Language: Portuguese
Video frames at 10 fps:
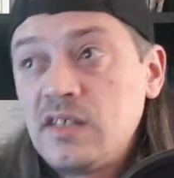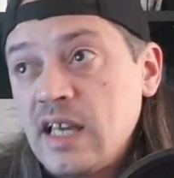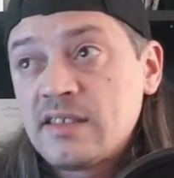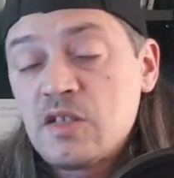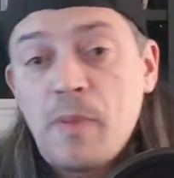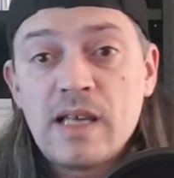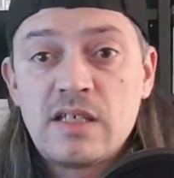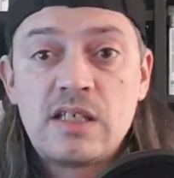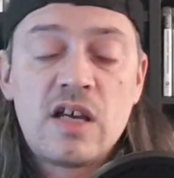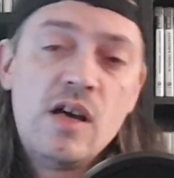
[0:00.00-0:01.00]
E essas
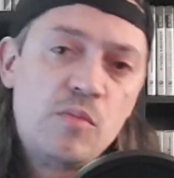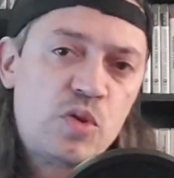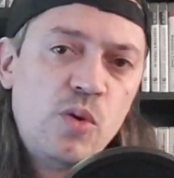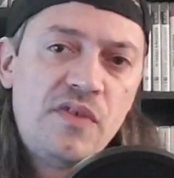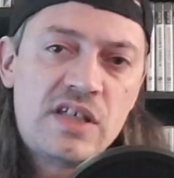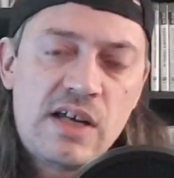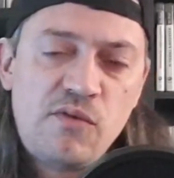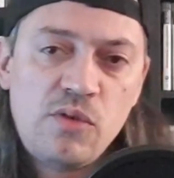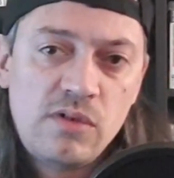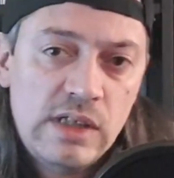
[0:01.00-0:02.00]
páginas, por sua vez,
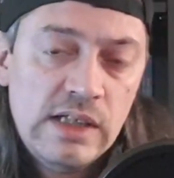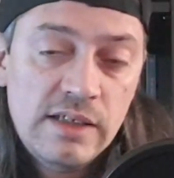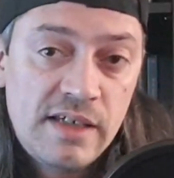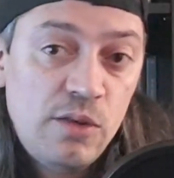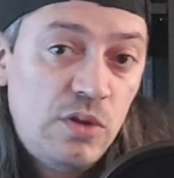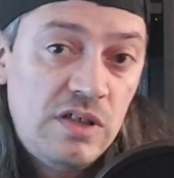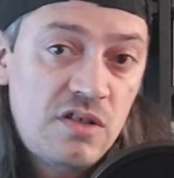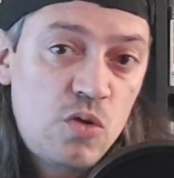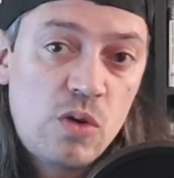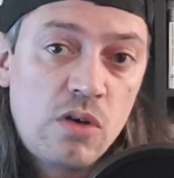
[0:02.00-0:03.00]
estavam sem
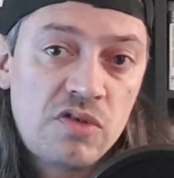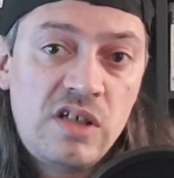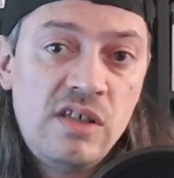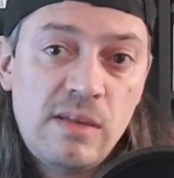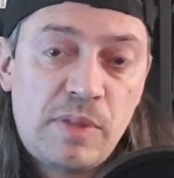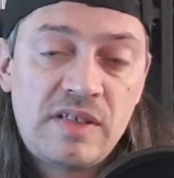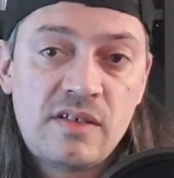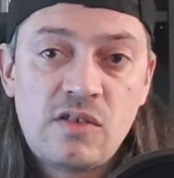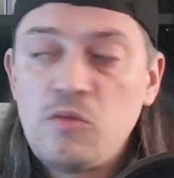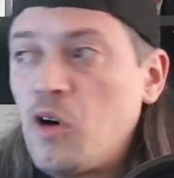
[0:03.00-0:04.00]
notícias do cãozinho da
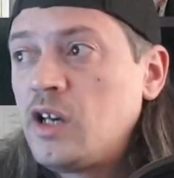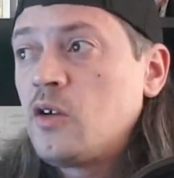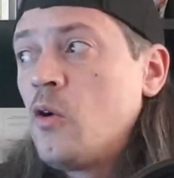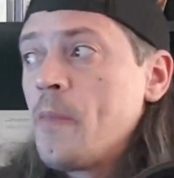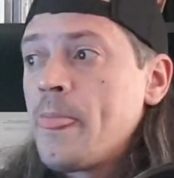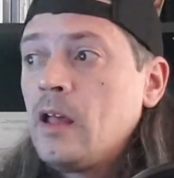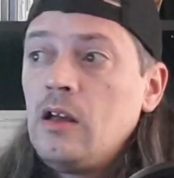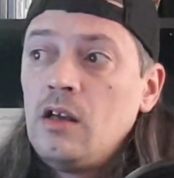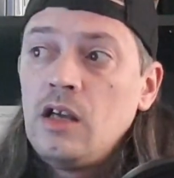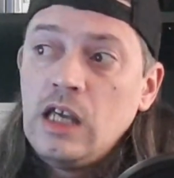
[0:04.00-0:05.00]
princesa do Mónaco
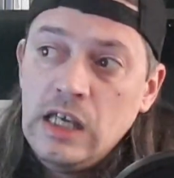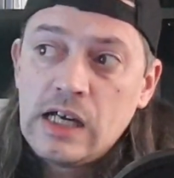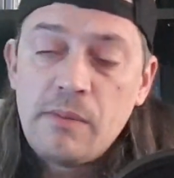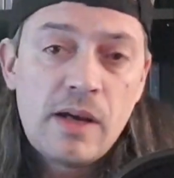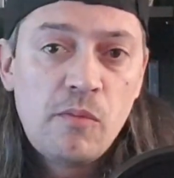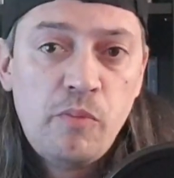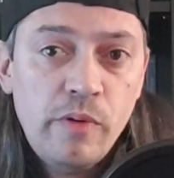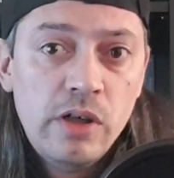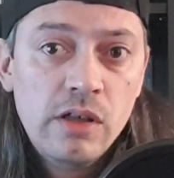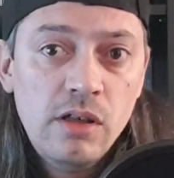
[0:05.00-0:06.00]
e acabaram
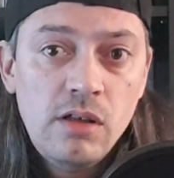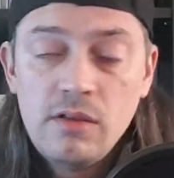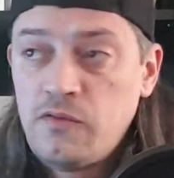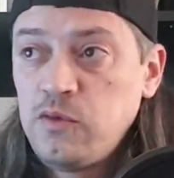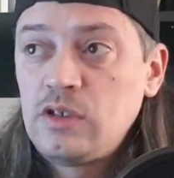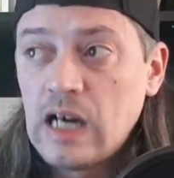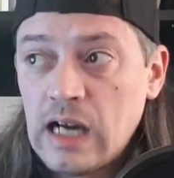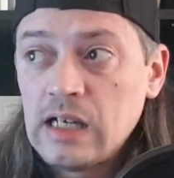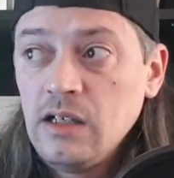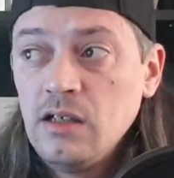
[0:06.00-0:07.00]
por eh,
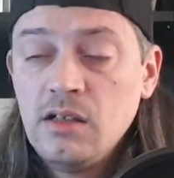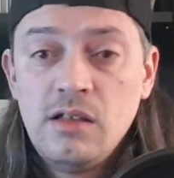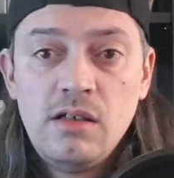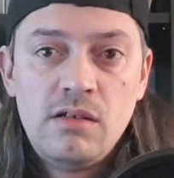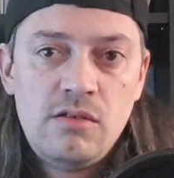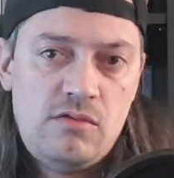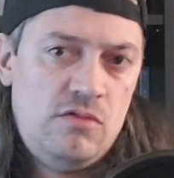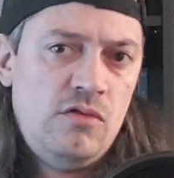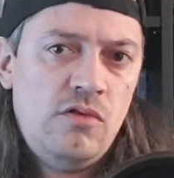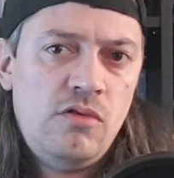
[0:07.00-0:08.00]
votar
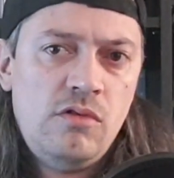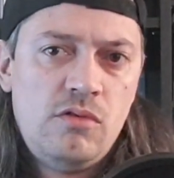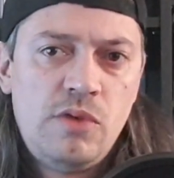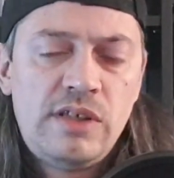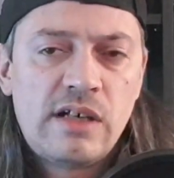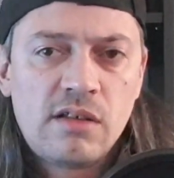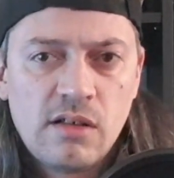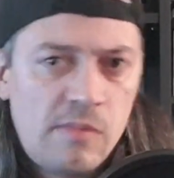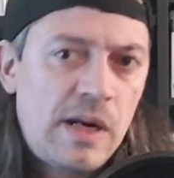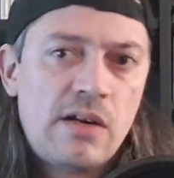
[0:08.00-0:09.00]
no Returnal.
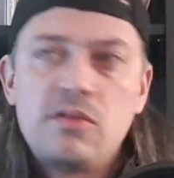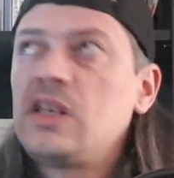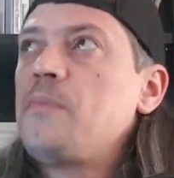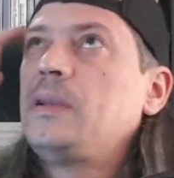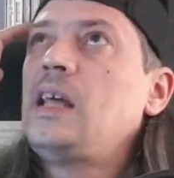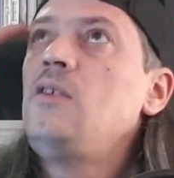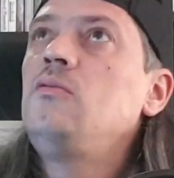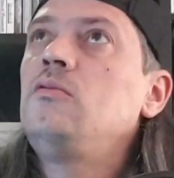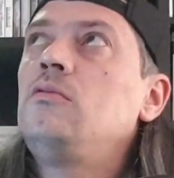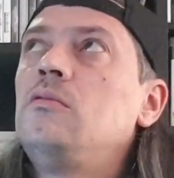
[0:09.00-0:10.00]
Lembraram-se, epá, está aí
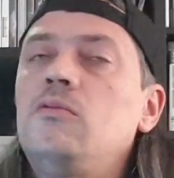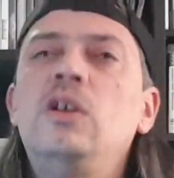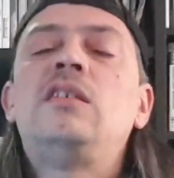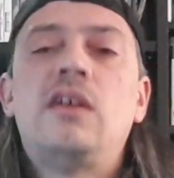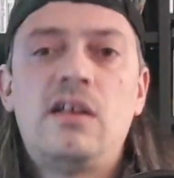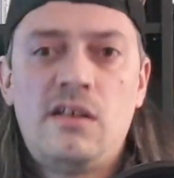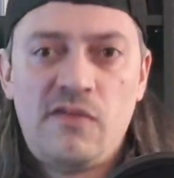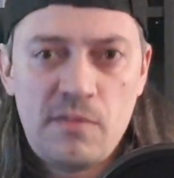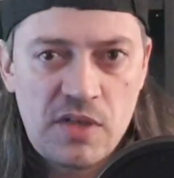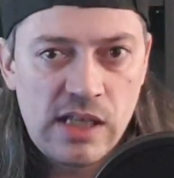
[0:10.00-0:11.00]
um Returnal,
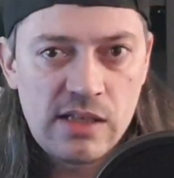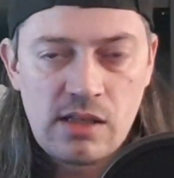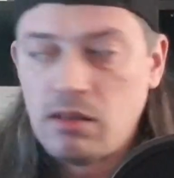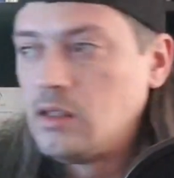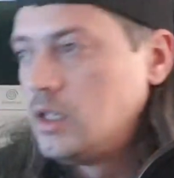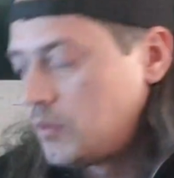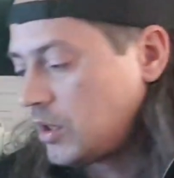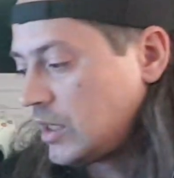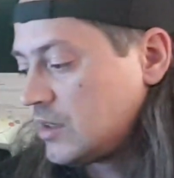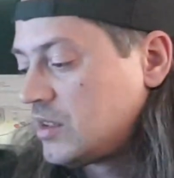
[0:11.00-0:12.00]
vamos falar daquilo.
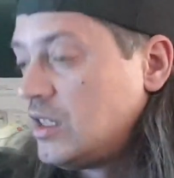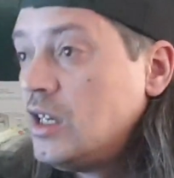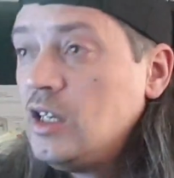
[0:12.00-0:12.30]
Pronto, é assim.